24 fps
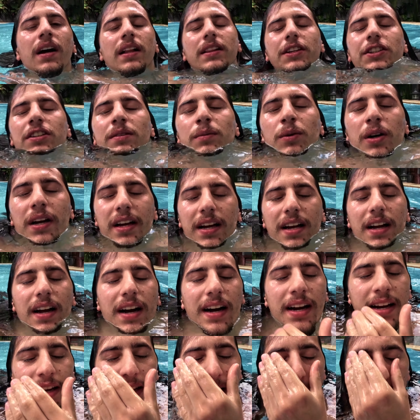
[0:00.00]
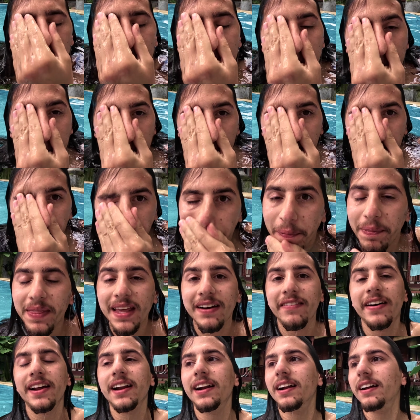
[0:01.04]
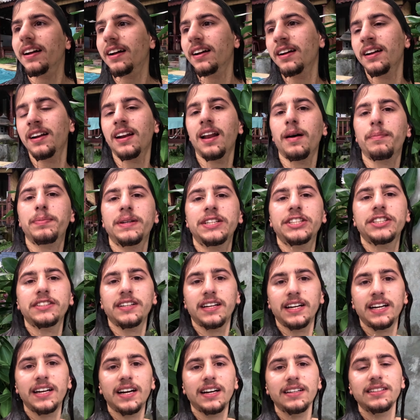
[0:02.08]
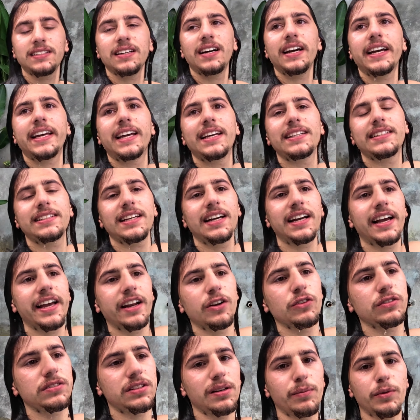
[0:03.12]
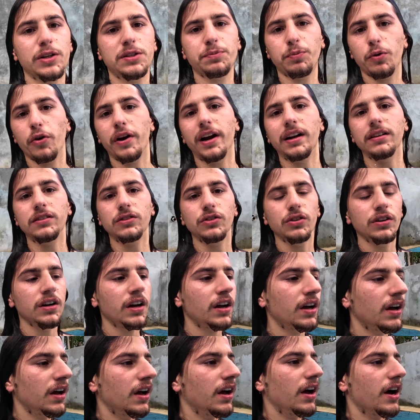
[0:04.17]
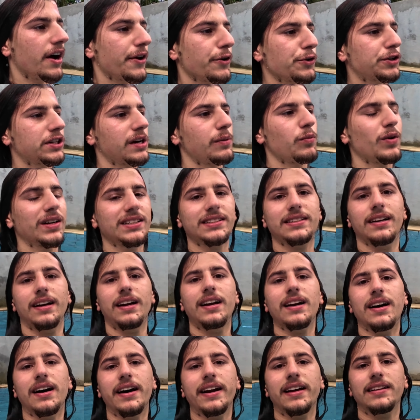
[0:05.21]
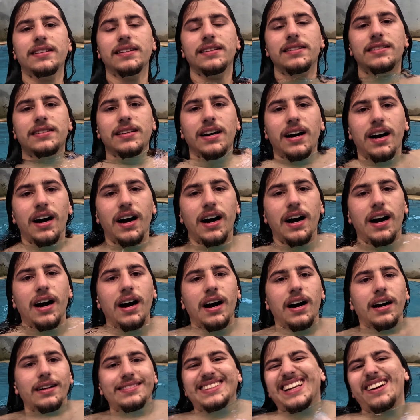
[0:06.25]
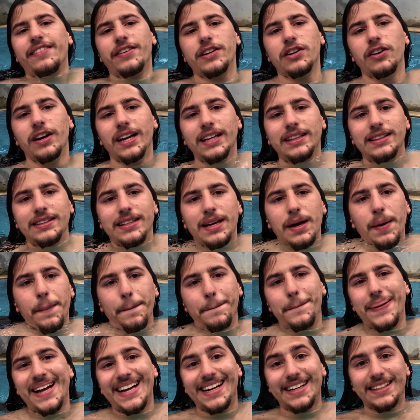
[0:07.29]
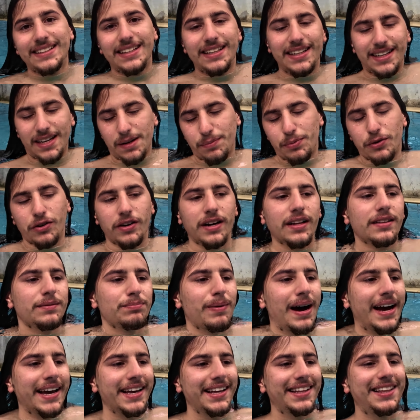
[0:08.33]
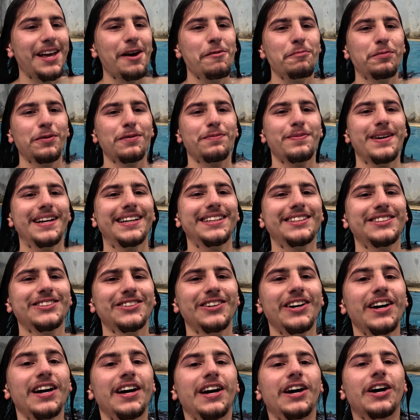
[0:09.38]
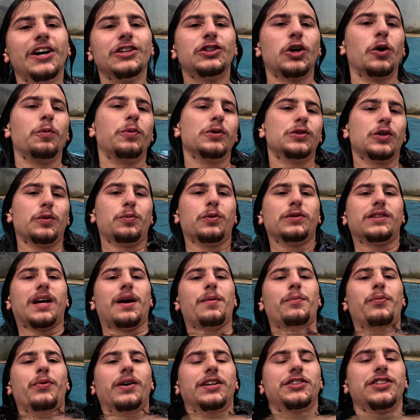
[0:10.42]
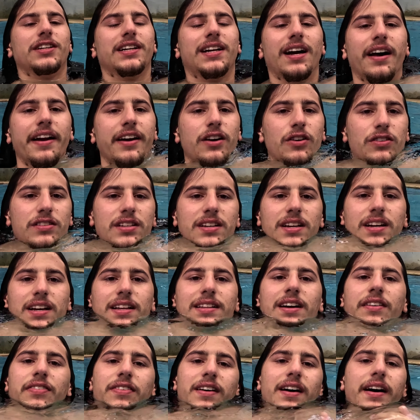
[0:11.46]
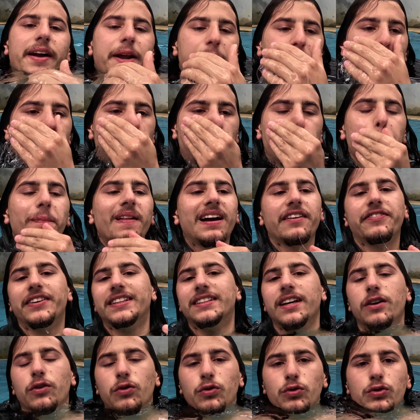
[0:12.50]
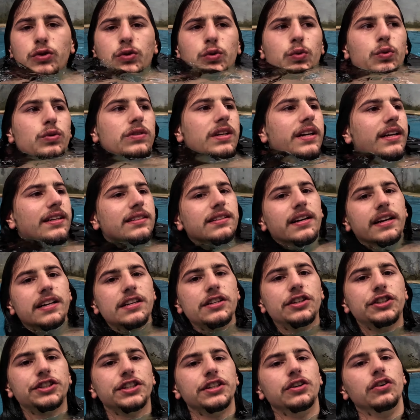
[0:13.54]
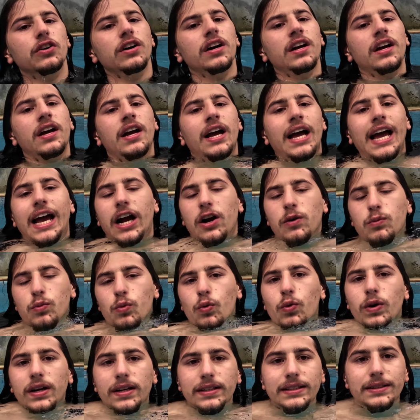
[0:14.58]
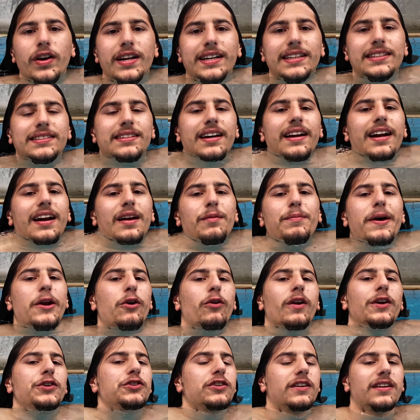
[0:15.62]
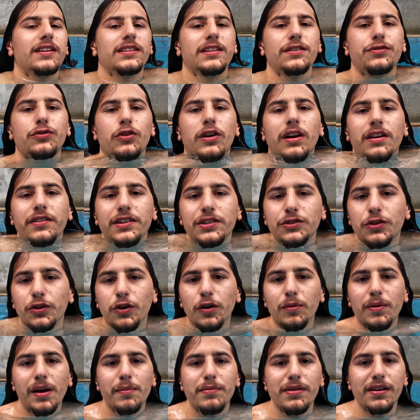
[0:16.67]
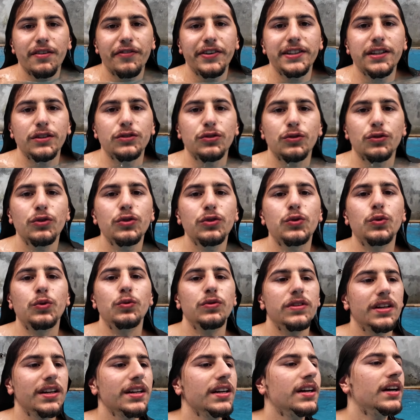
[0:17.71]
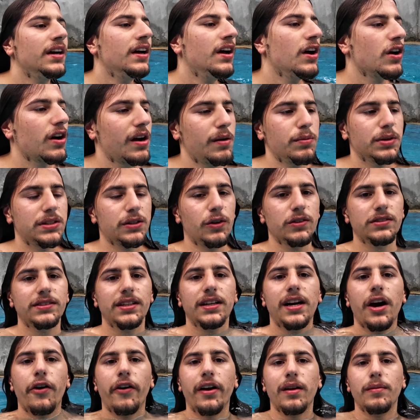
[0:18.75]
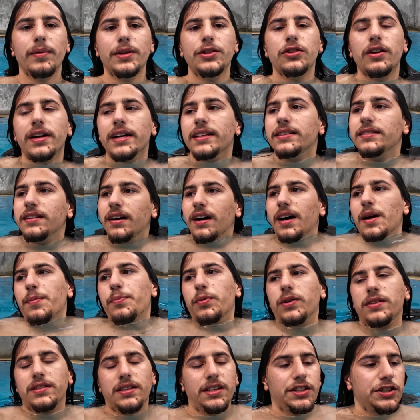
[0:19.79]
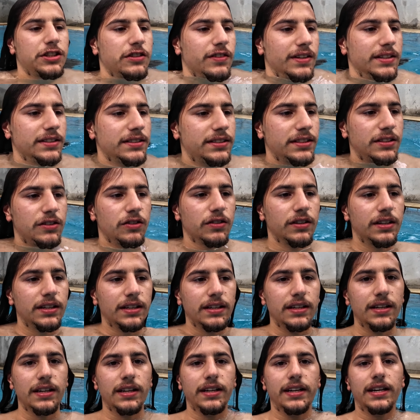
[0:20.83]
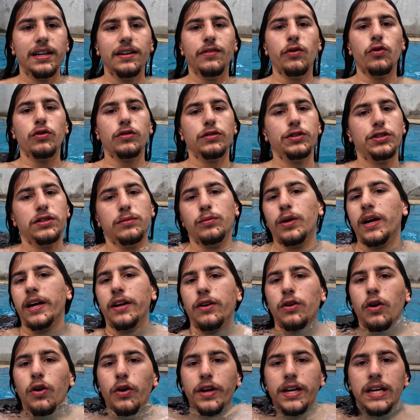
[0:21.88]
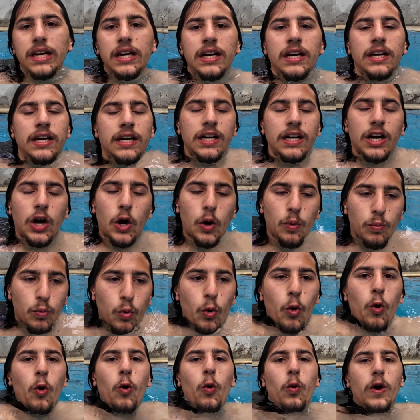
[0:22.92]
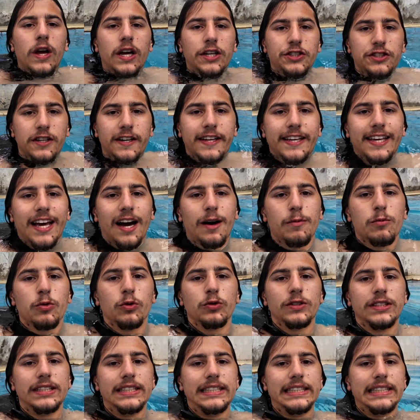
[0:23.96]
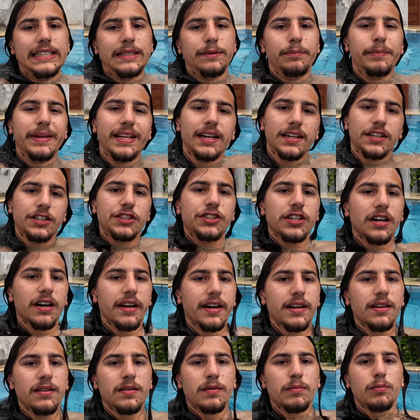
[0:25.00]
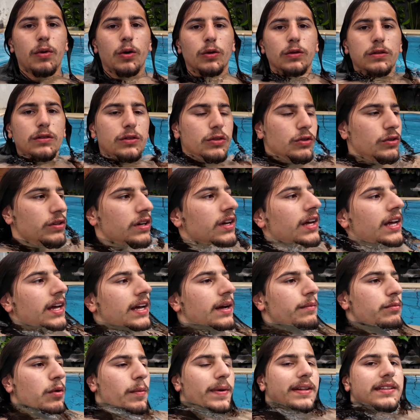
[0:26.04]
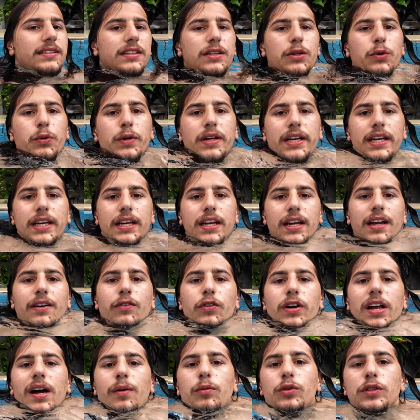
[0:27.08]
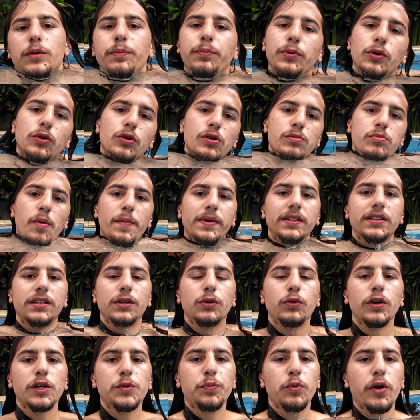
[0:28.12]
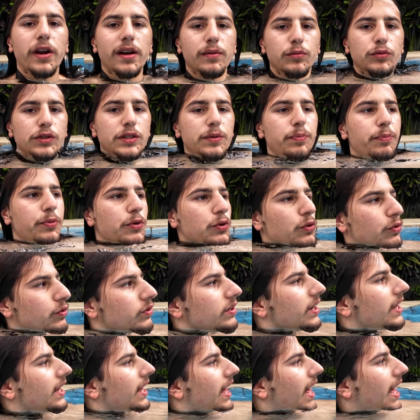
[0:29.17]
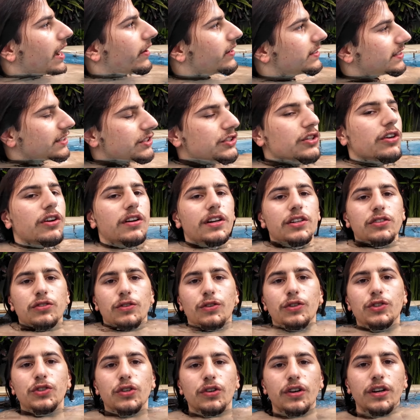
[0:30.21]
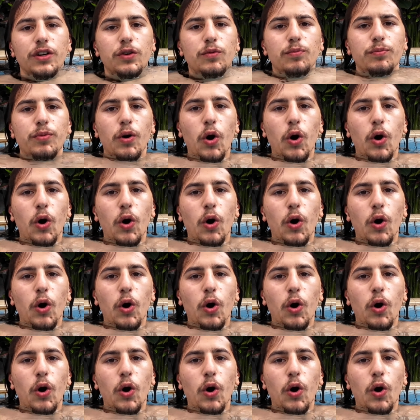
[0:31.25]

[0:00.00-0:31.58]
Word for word: Diciamo che anche il bello di avere la piscina in casa è che se anche non stiamo esplorando, riusciamo a staccare senza, tra virgolette, perdere, che poi non è mai il tempo perso, troppo troppo tempo a cercare cose da fare, affittare uno scooter, andare in giro e comunque voler stare almeno una giornata fuori, visto che ormai abbiamo affittato lo scooter, però possiamo staccare una mezz'oretta e portarci avanti con eh, il lavoro. Diciamo che noi comunque cerchiamo di bilanciare molto momenti in cui lavoriamo di più, momenti in cui esploriamo di più e questi giorni sono giorni un